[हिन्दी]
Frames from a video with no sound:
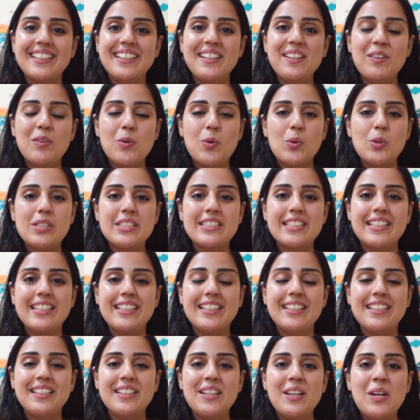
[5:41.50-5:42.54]
हैं ओट्स
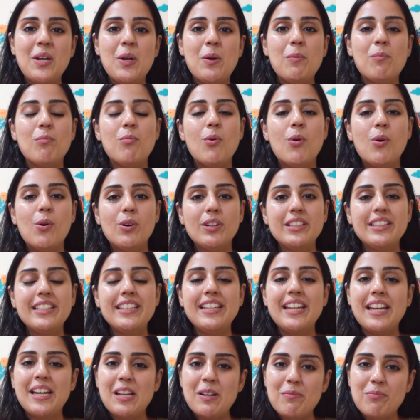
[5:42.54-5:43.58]
की बहुत
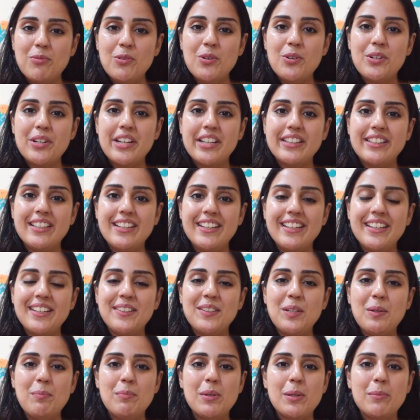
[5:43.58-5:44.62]
ही हेल्पफुल रहता है
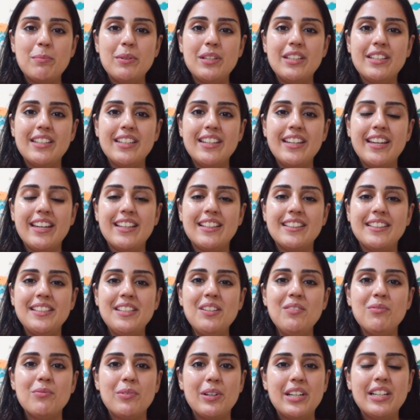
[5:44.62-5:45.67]
ये बेबी के हेल्दी
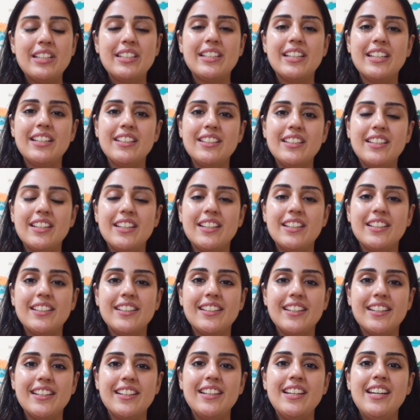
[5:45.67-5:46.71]
वेट गेन के
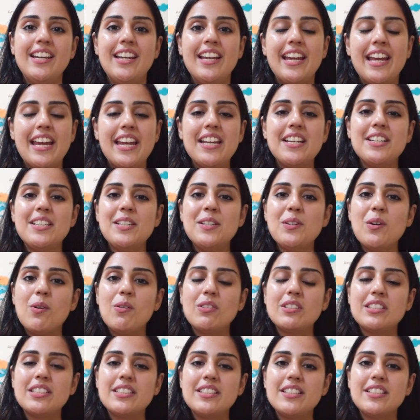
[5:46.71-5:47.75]
लिए
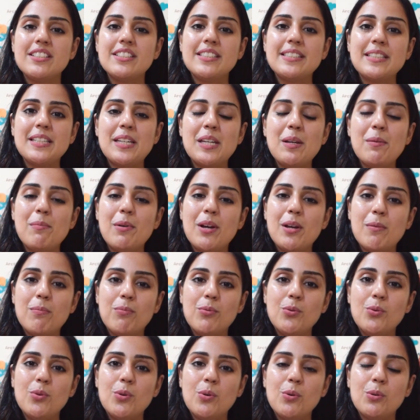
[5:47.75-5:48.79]
एंटीऑक्सीडेंट से ये
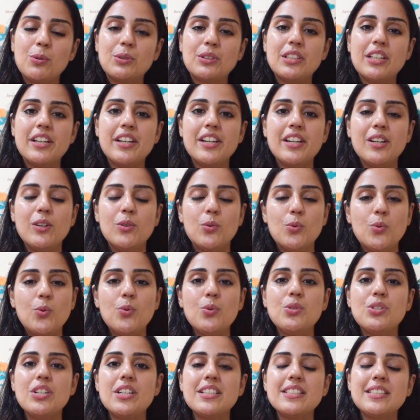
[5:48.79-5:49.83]
भरपूर होता है
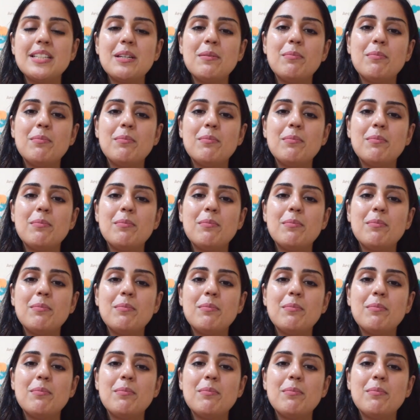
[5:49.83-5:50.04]
ऊर्जा से